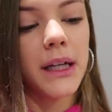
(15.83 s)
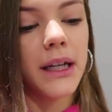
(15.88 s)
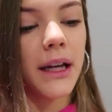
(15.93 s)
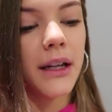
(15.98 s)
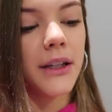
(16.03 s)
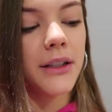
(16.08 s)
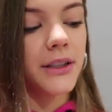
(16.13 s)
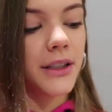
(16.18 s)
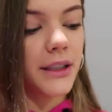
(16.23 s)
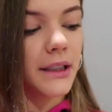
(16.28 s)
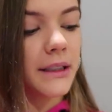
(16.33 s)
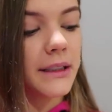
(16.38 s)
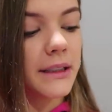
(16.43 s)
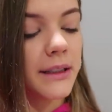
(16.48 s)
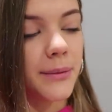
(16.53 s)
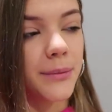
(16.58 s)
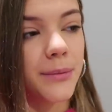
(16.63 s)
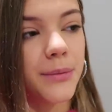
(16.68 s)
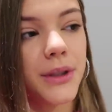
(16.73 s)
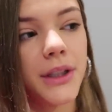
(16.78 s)
ja jeszcze
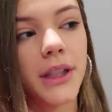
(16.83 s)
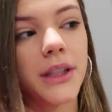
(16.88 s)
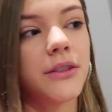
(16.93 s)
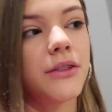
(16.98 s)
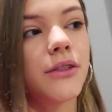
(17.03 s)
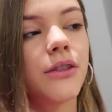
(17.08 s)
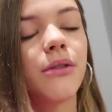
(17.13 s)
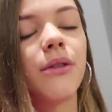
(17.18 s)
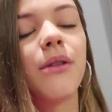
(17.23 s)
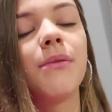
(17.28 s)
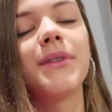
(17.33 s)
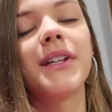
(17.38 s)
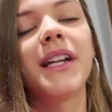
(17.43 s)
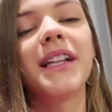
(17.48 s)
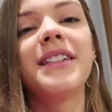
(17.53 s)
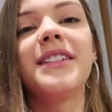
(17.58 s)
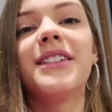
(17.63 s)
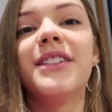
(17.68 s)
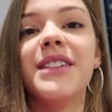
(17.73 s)
jestem przed szkołą z racji,